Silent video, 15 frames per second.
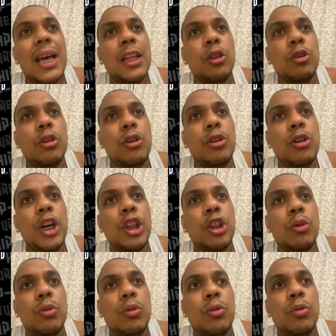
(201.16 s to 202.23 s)
ito,
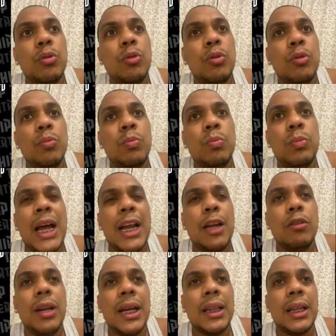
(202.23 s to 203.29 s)
itong
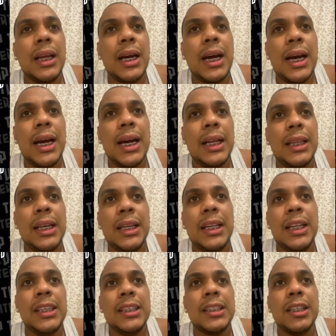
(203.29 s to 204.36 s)
lalo na ta uh,
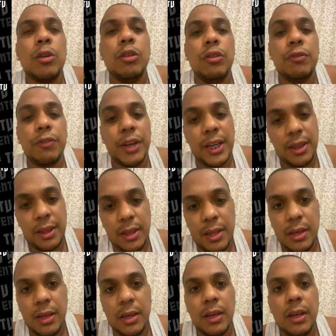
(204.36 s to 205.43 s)
this is a good friend.
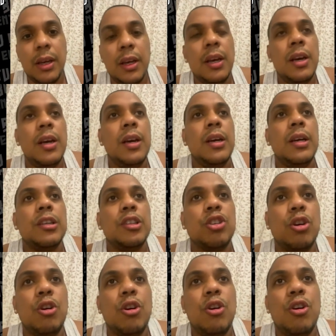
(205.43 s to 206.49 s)

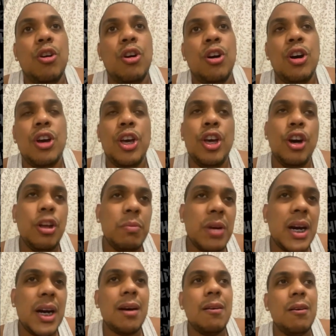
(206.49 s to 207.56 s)
So, yon
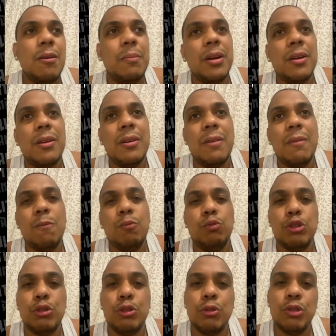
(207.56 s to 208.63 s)
mga kahombre ko,
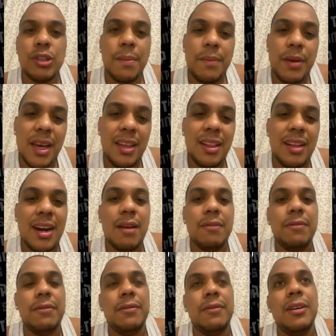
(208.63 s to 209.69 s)
gusto kong sabihin ra
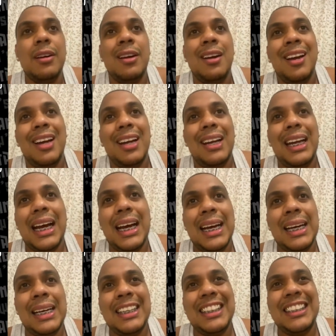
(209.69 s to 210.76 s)

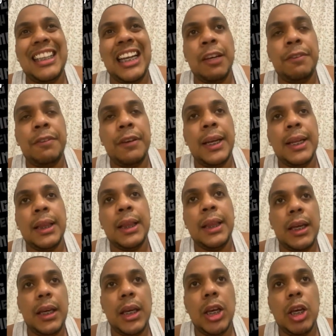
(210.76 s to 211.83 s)
na
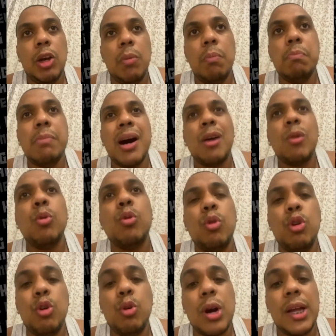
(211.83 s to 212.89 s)
definitely
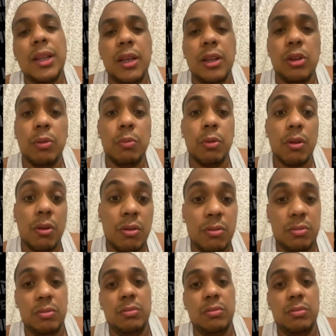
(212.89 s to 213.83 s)
makukulong ka dito bro.